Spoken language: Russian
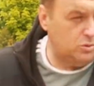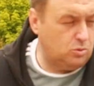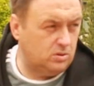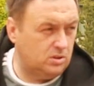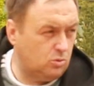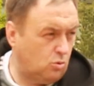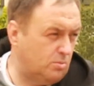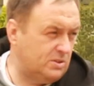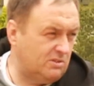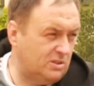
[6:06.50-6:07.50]
Фронтон – это
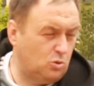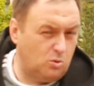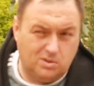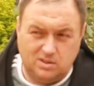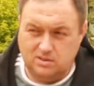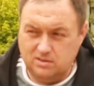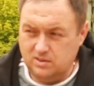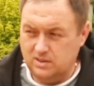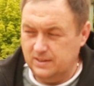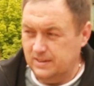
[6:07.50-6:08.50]
уродство дома,
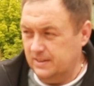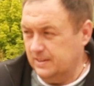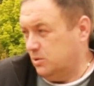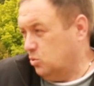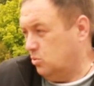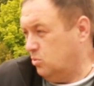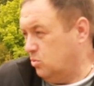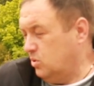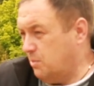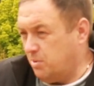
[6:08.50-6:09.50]

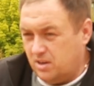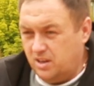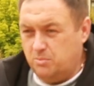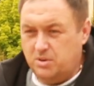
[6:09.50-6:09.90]
ну, я, по крайней